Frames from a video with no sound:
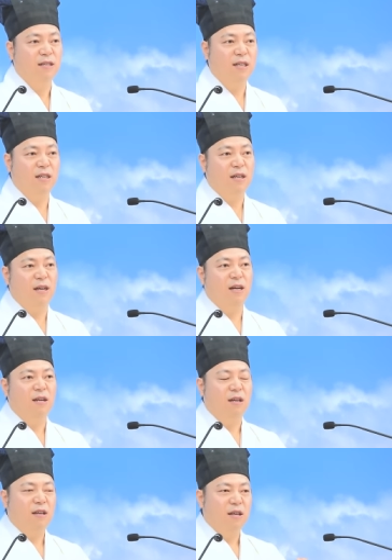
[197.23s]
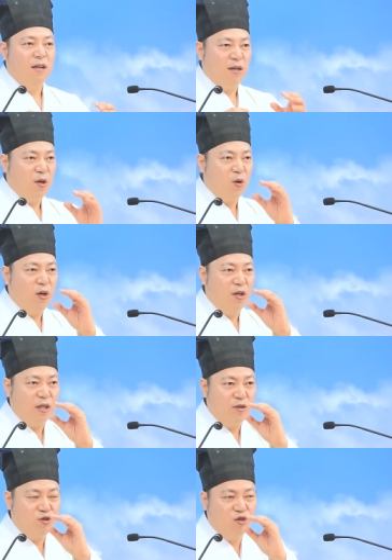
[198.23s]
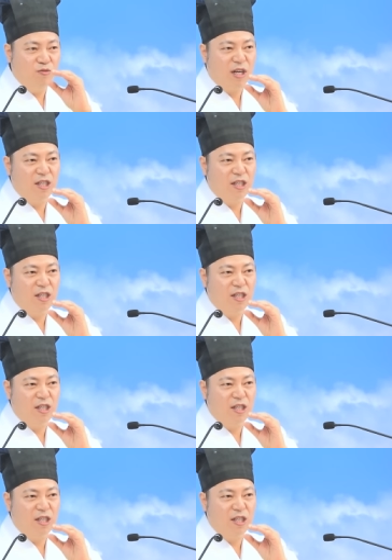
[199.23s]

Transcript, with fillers: 그러니까 숨을